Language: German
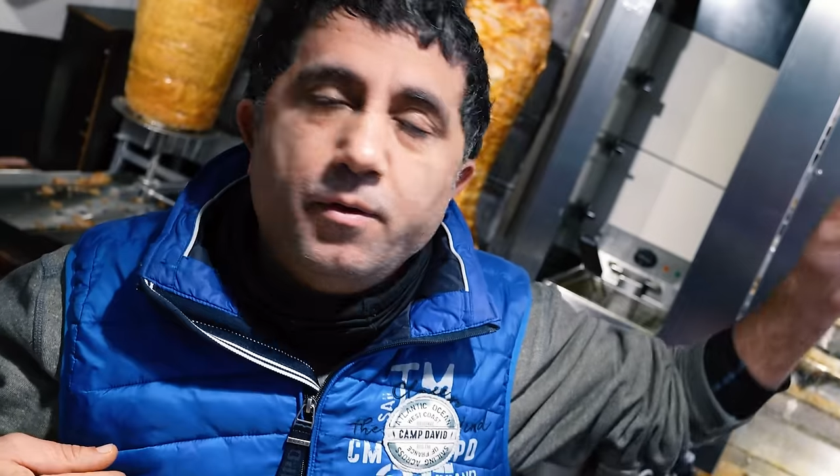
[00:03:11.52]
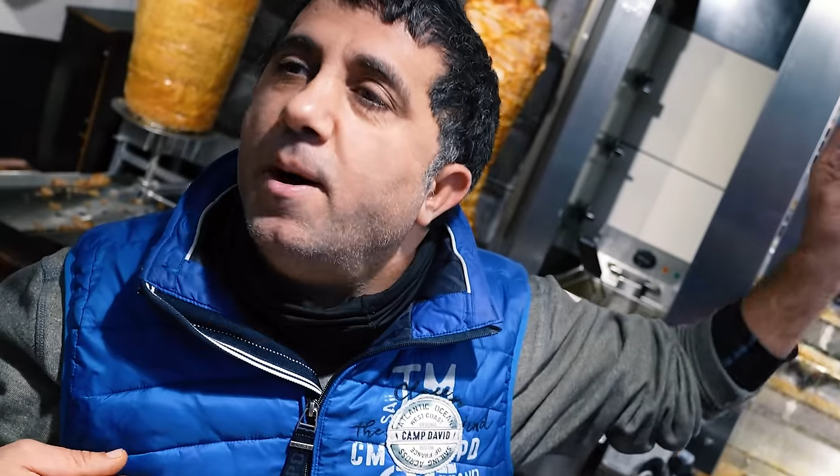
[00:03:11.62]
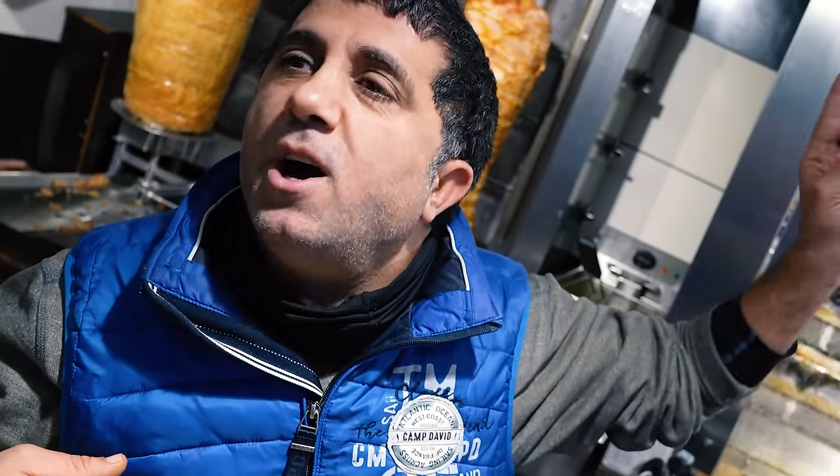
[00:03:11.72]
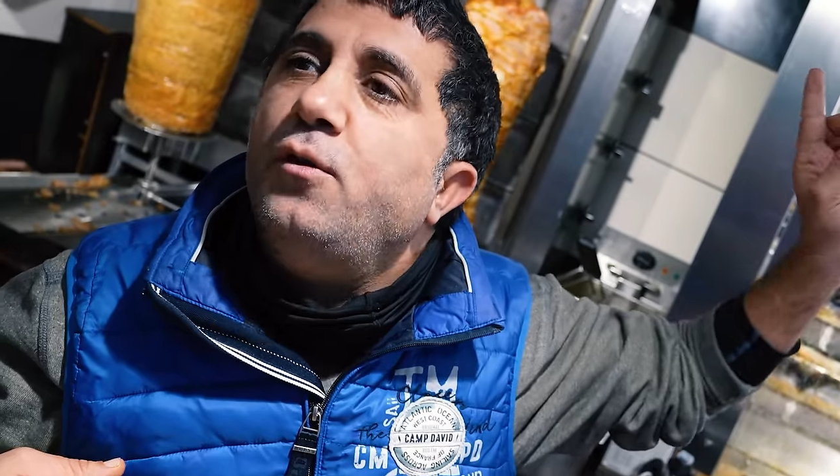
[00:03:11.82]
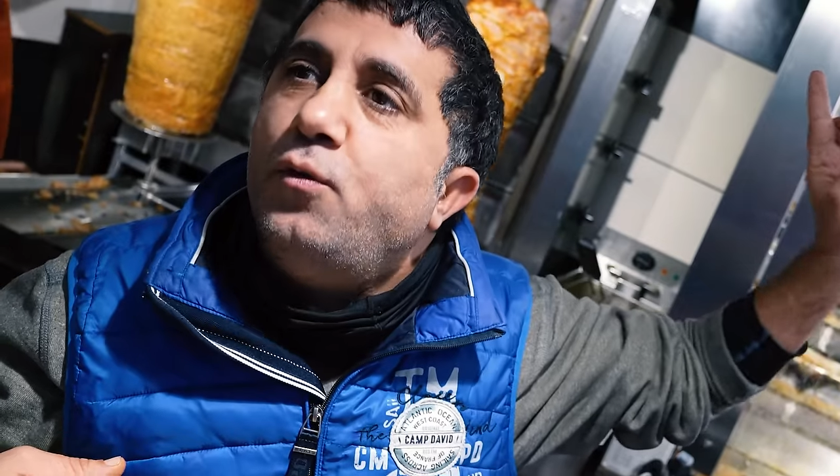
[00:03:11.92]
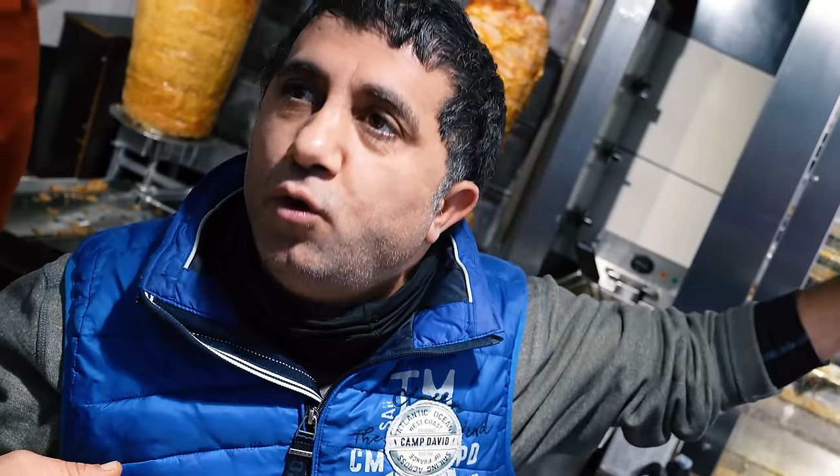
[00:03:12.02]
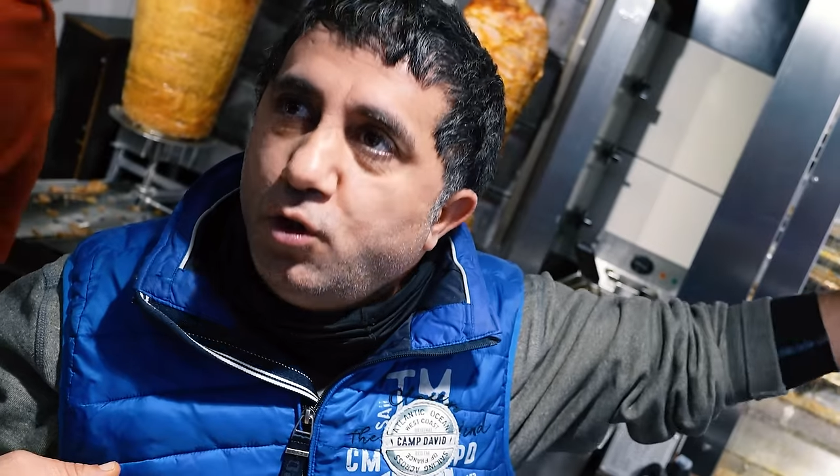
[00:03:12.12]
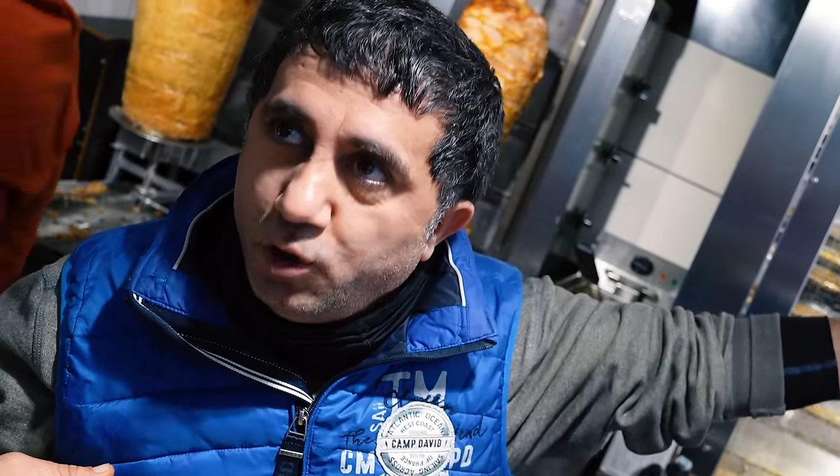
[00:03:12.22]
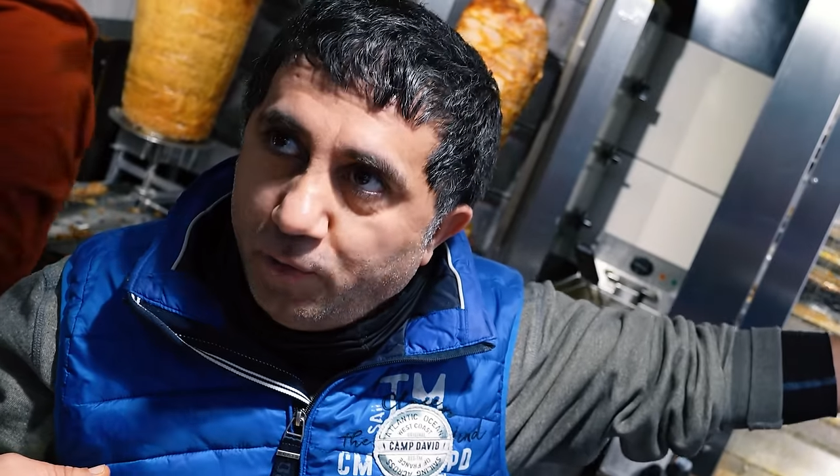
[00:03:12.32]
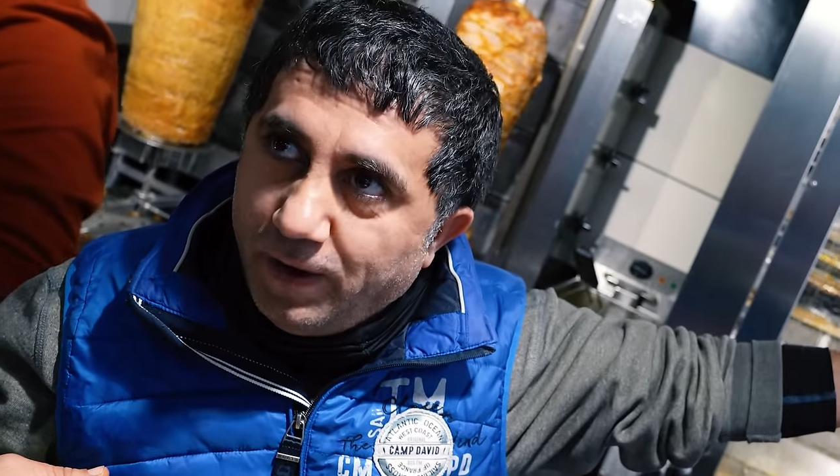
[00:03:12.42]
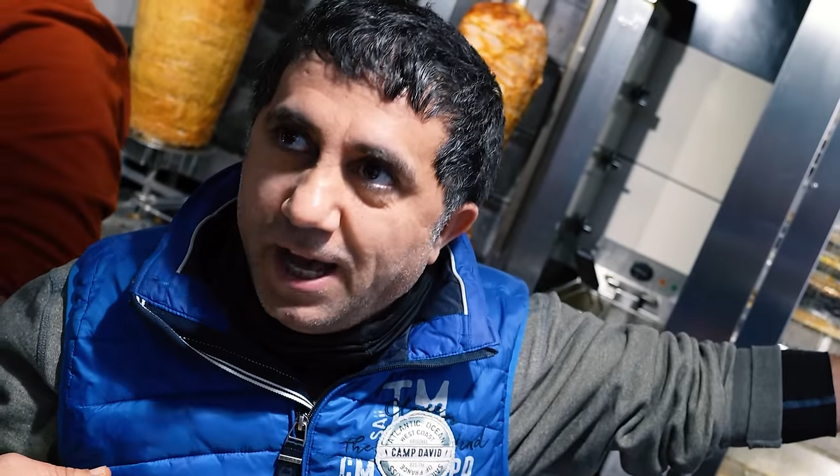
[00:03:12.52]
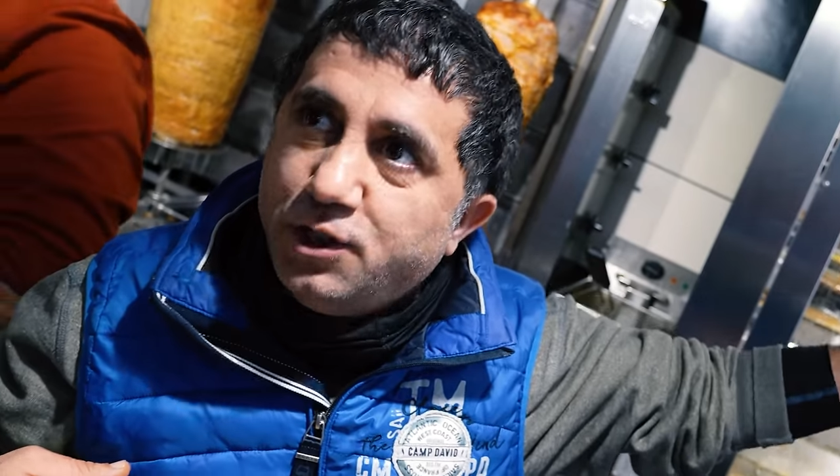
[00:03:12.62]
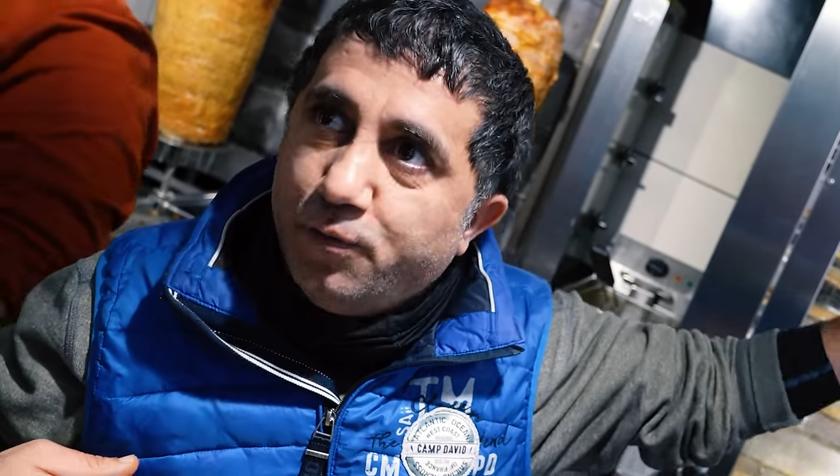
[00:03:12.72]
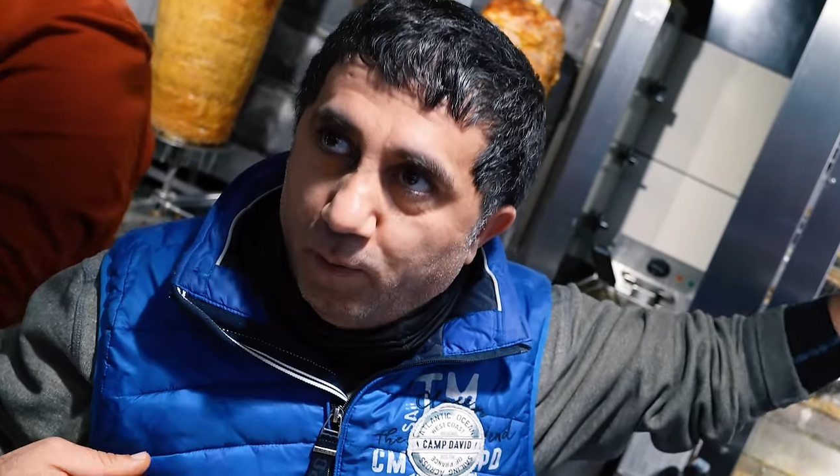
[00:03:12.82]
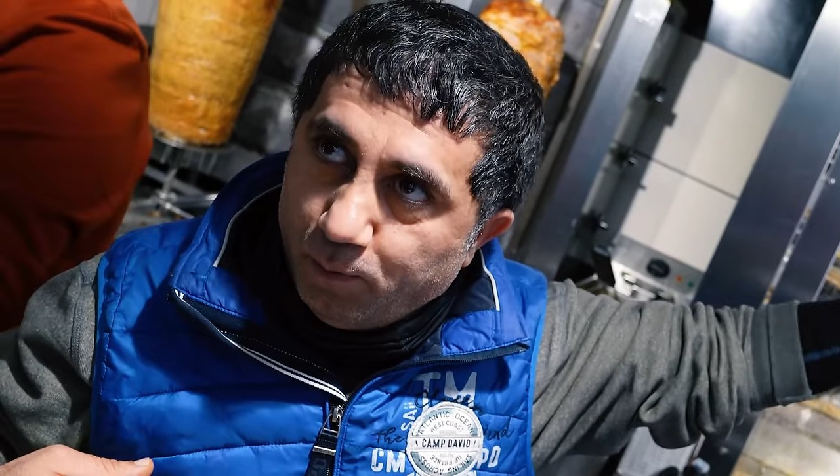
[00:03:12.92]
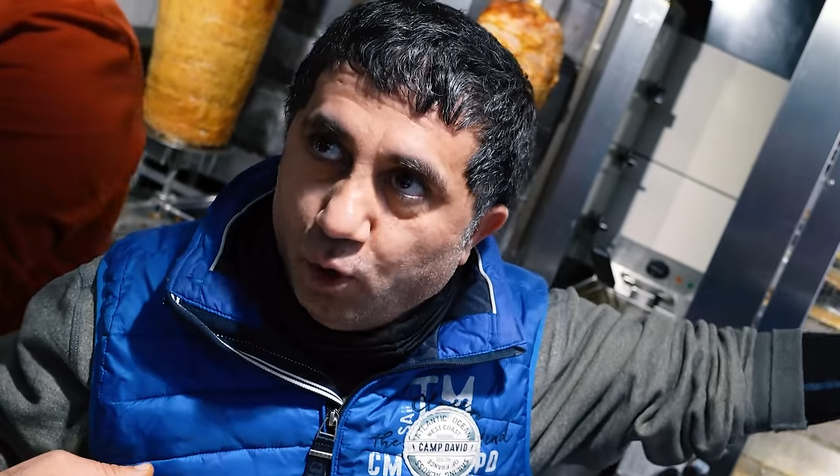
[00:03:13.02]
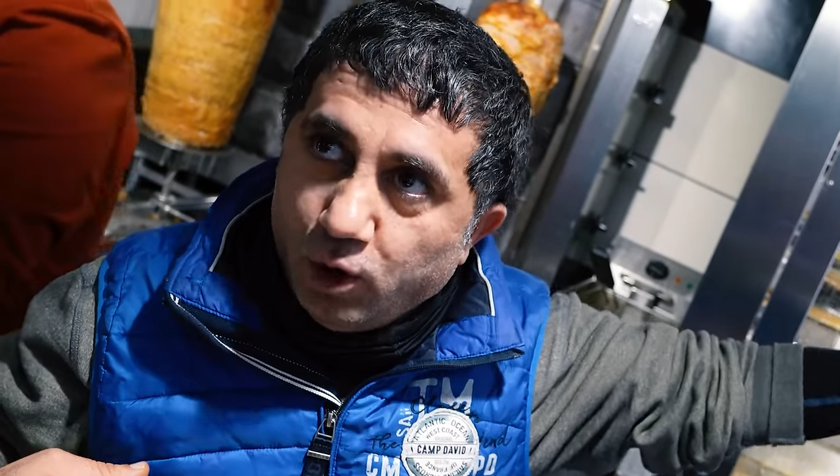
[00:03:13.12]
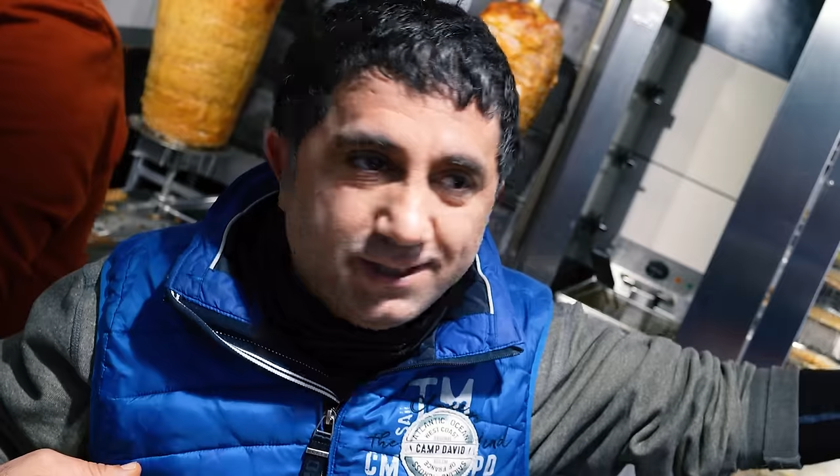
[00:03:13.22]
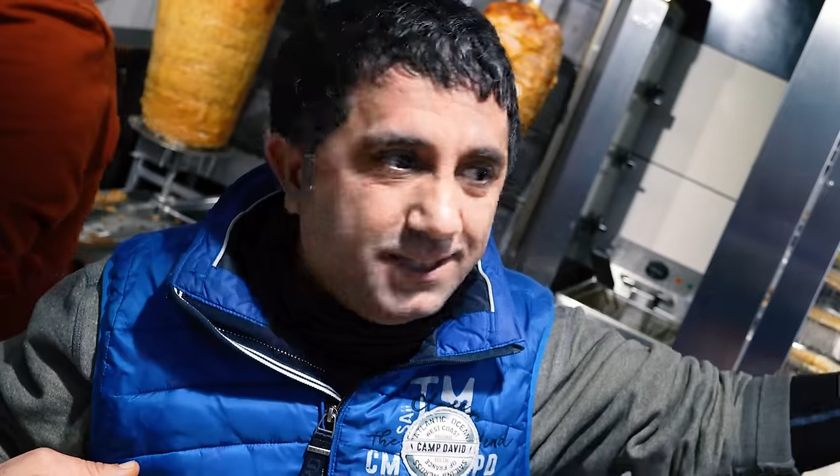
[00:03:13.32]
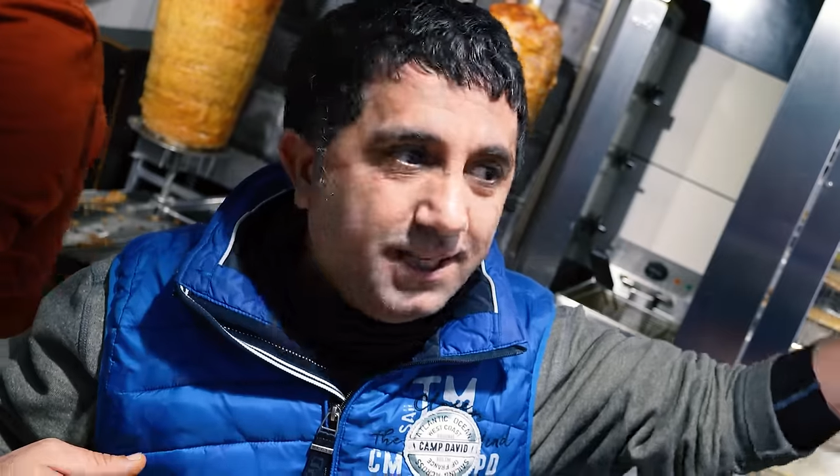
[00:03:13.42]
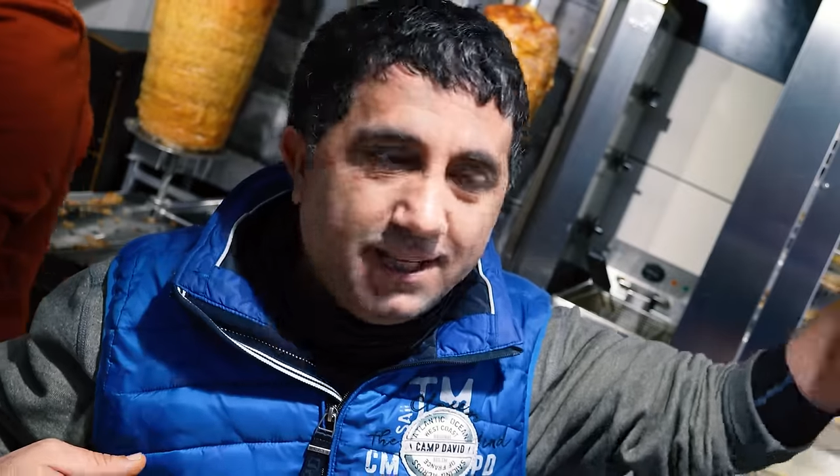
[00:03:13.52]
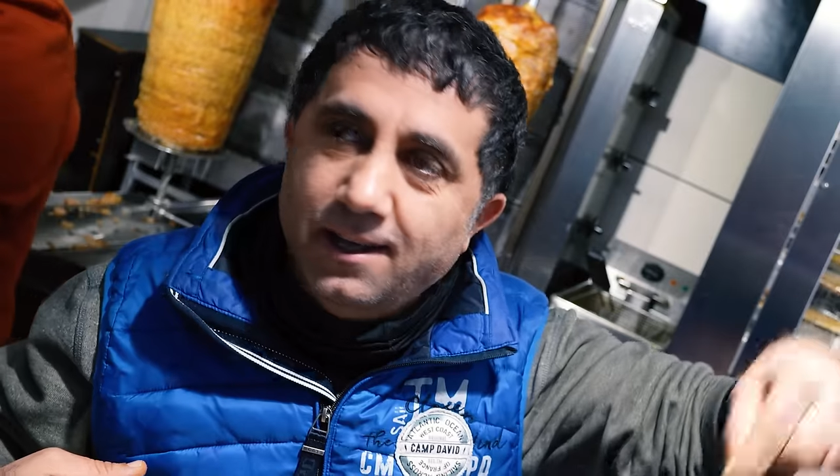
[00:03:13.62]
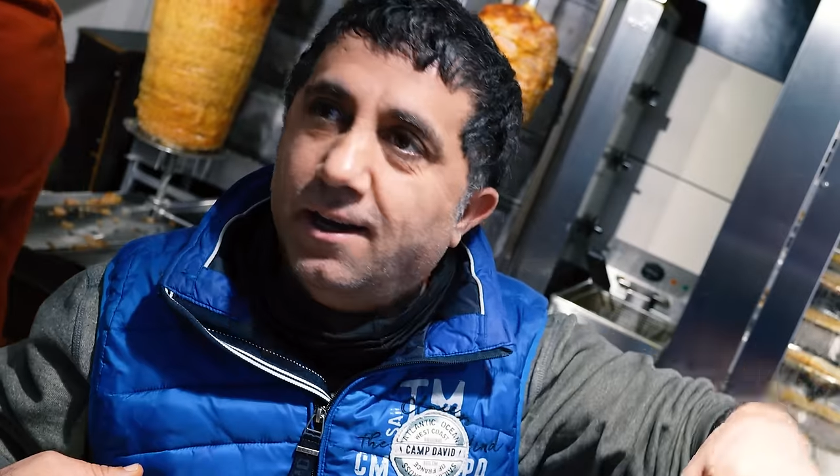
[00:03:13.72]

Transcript: Wir machen frisches Fleisch vom Dorf äh.